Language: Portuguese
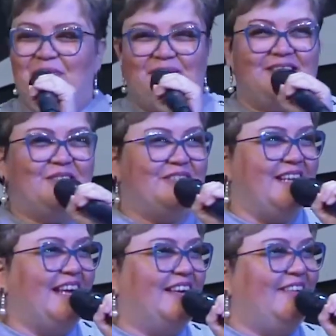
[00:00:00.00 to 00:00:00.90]
Mas eu
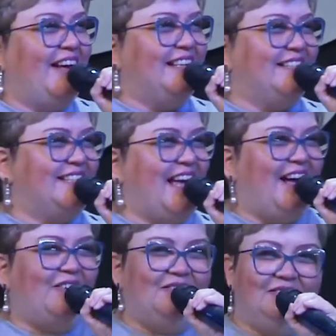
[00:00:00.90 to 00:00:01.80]
sei que eu era
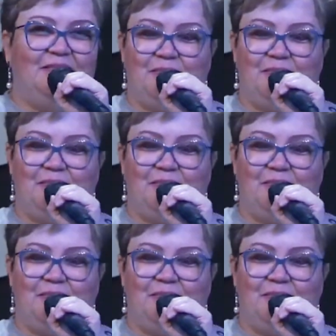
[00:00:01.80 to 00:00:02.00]
cego.